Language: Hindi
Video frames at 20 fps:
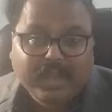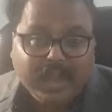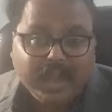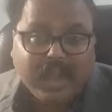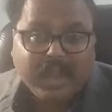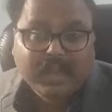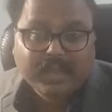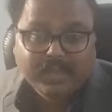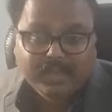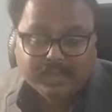
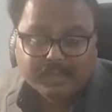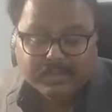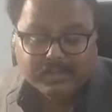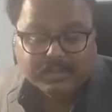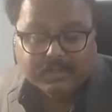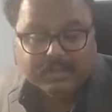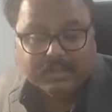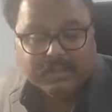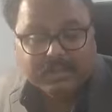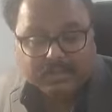गा
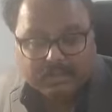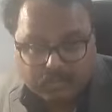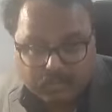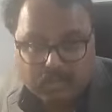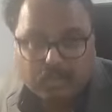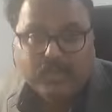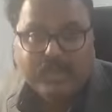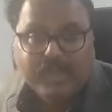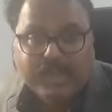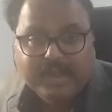
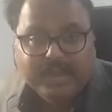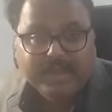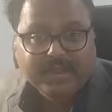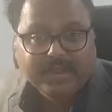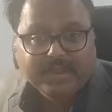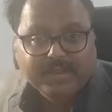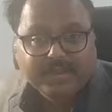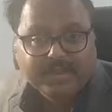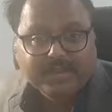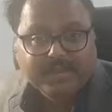खोया है
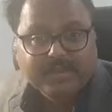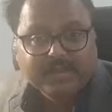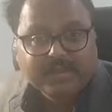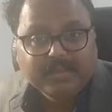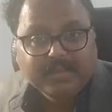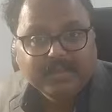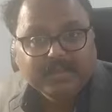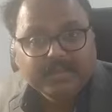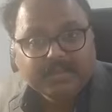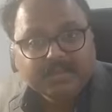
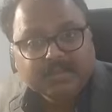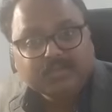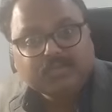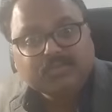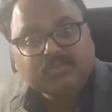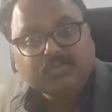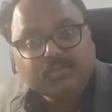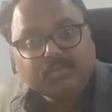इस